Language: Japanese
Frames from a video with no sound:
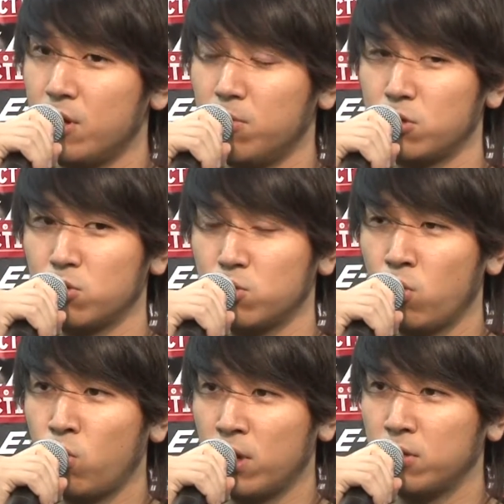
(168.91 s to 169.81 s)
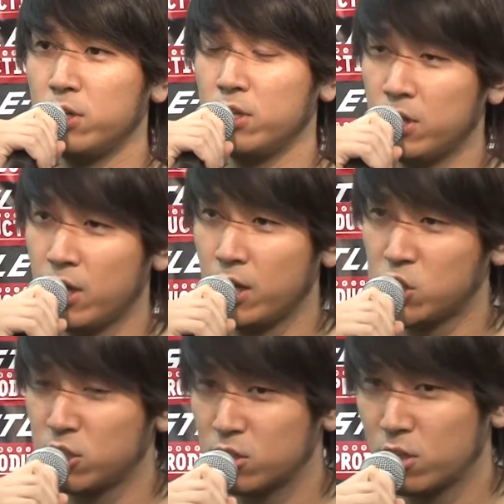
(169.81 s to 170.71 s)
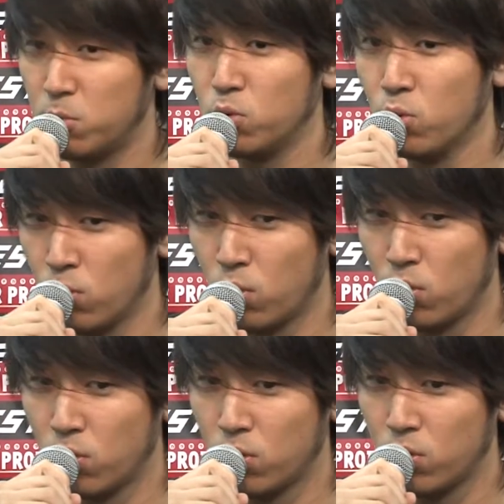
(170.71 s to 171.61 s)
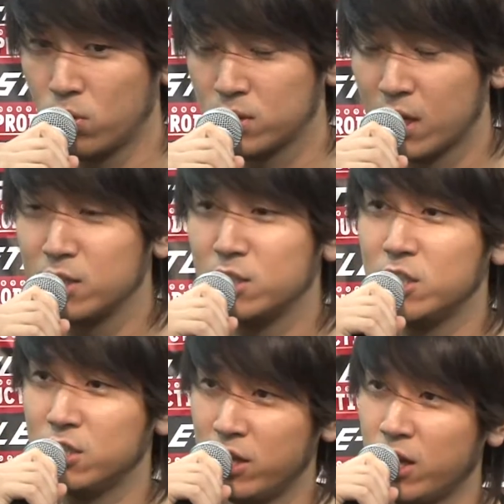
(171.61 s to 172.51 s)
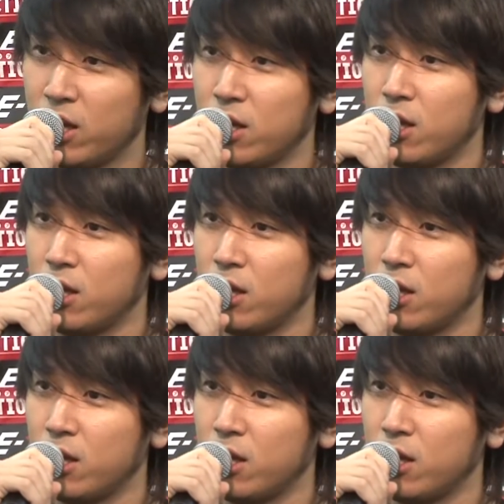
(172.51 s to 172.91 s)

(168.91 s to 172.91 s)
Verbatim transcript: まあ、その総合学院で養ったものを3人で、